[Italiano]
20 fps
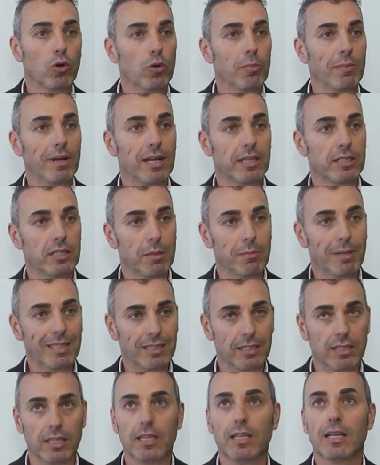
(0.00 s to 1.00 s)
come la
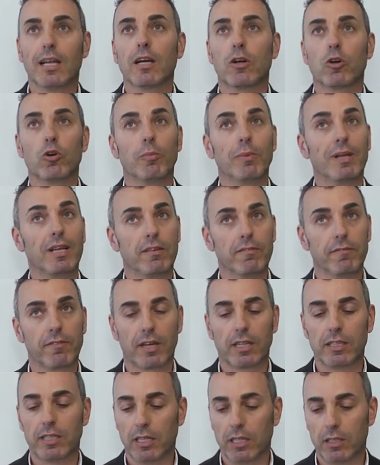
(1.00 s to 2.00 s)
ciabattina, come
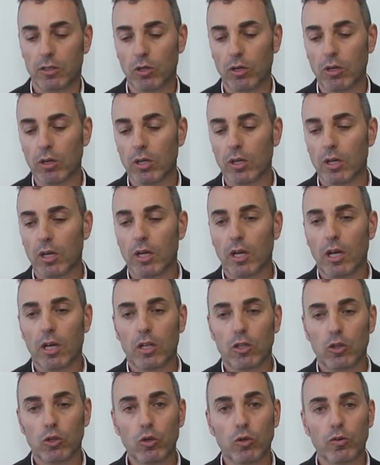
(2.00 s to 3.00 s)
l'infradito,
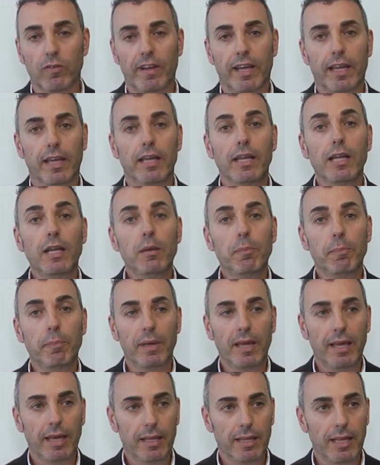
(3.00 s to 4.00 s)
dove il
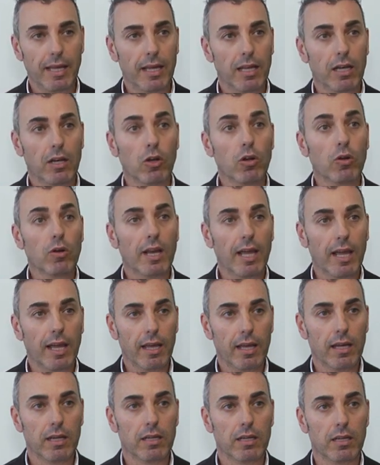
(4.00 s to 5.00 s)
piede non
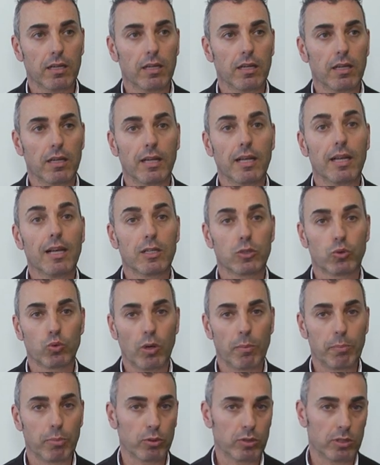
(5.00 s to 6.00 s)
è eh, nella
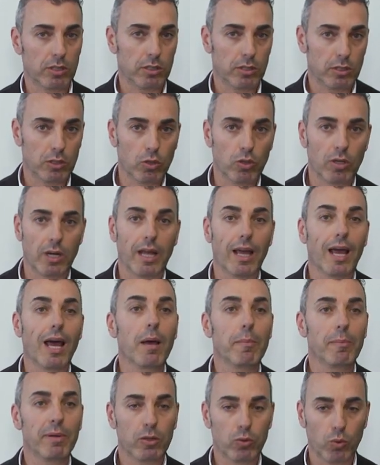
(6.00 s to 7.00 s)
sua posizione
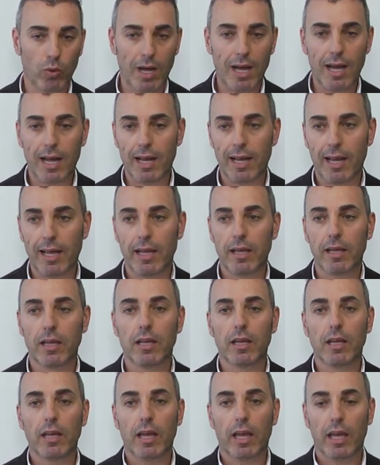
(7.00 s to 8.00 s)
abituale
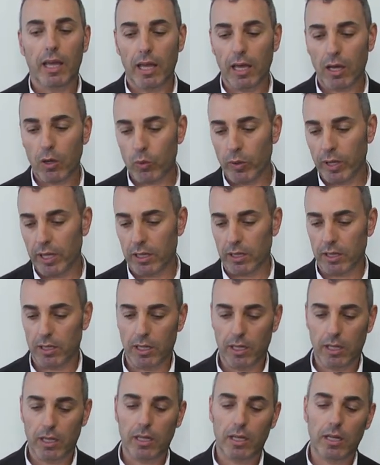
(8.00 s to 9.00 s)
e
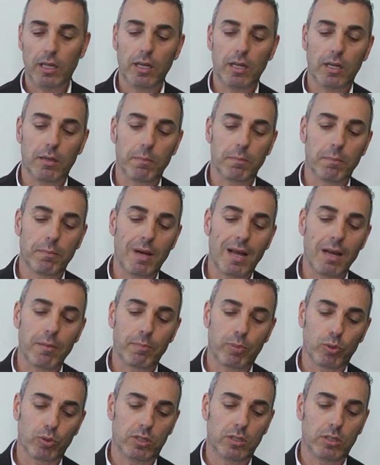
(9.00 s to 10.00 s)
quindi il
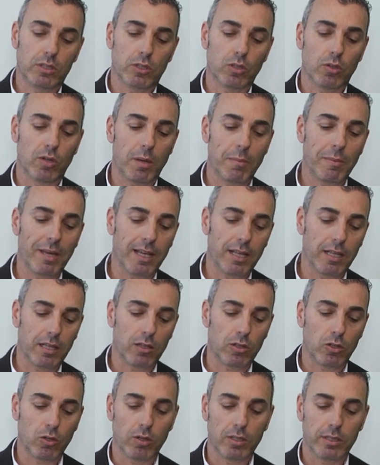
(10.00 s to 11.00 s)

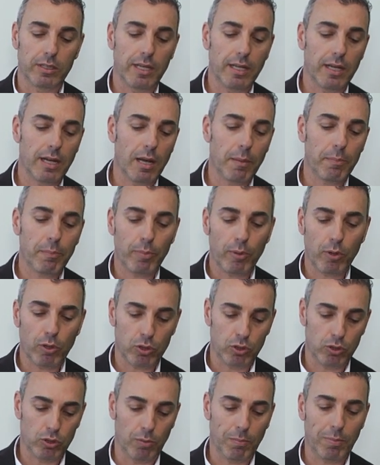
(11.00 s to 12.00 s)
malposizionamento
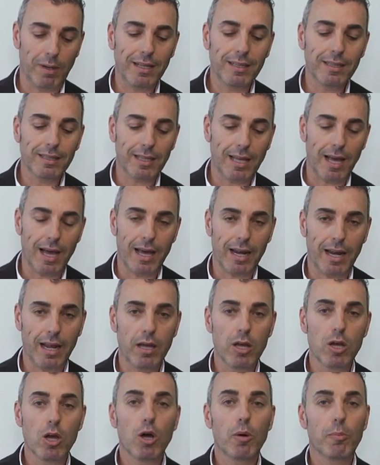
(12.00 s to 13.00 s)
dell'appoggio
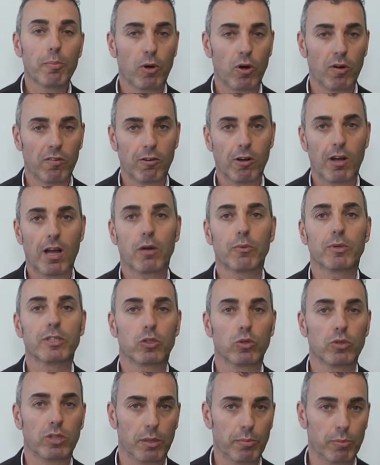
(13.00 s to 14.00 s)
plantare provoca
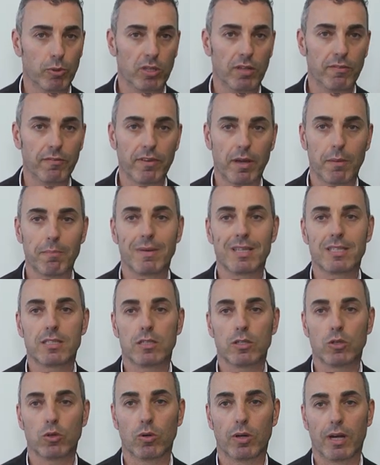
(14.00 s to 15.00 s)
questo tipo di
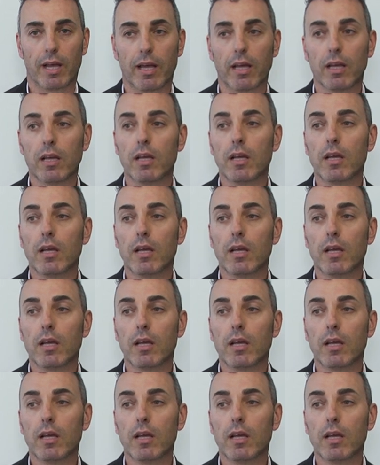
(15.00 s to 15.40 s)
infiammazione.